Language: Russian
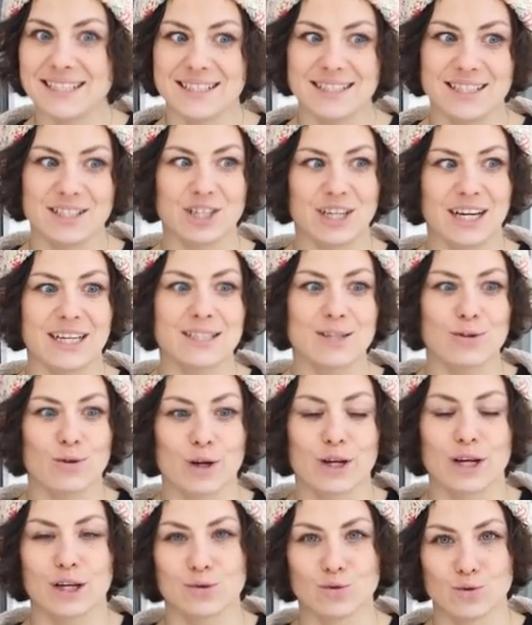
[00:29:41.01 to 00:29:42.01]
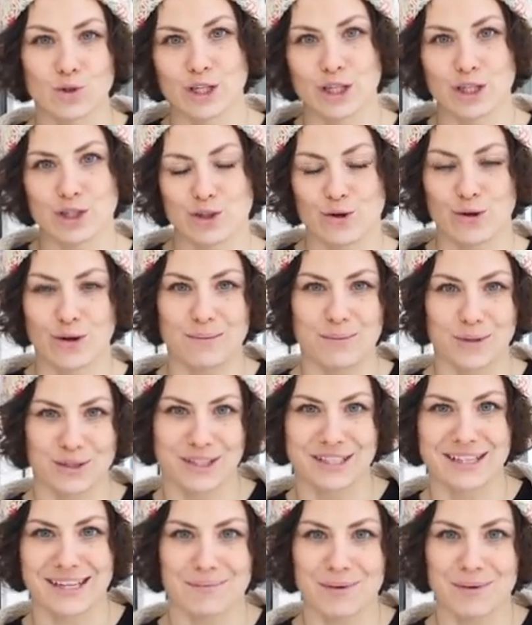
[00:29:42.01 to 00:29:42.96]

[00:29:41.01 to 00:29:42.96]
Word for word: и сейчас только нужно еще работать,